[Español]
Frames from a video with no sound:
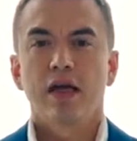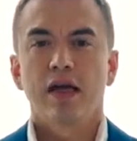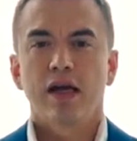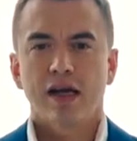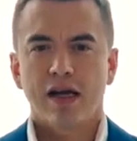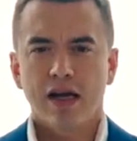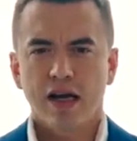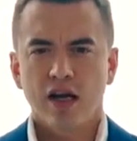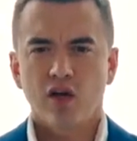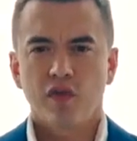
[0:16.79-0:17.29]

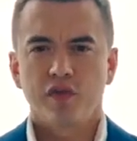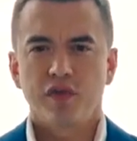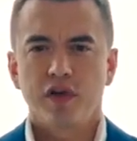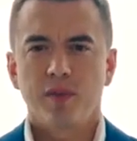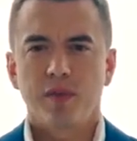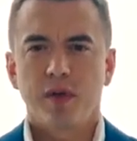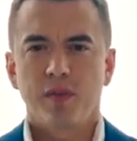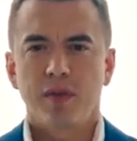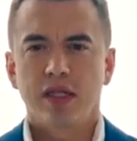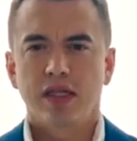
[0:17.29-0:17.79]
Creo
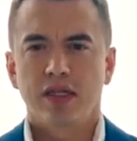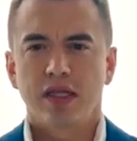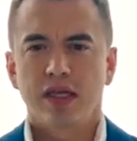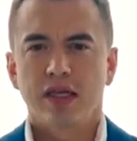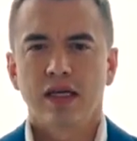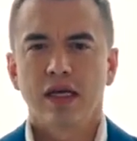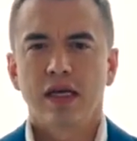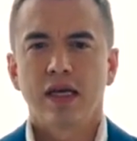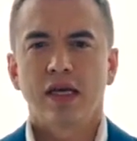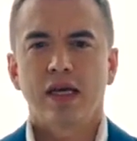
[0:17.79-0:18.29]
firmemente
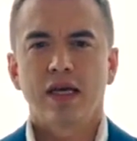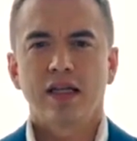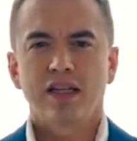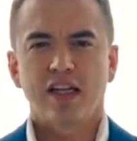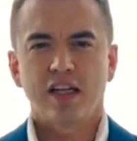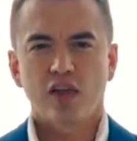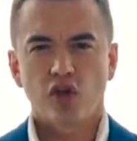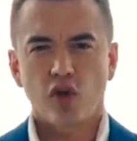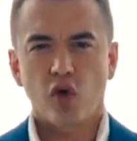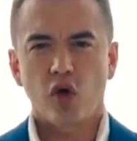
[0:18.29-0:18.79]
que
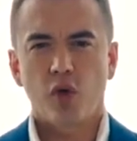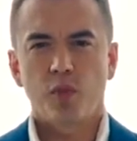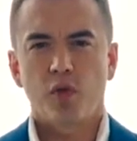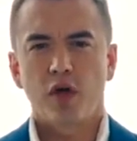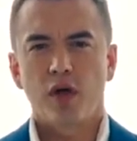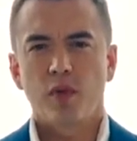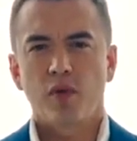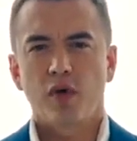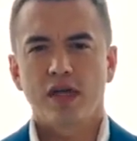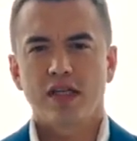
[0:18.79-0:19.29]
entre todos
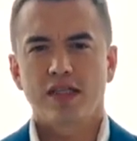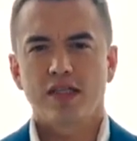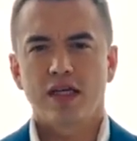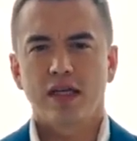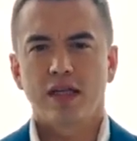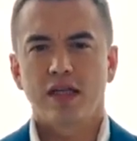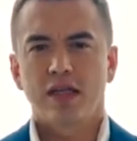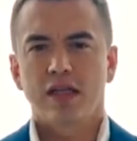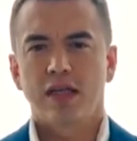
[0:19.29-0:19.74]
podemos hacer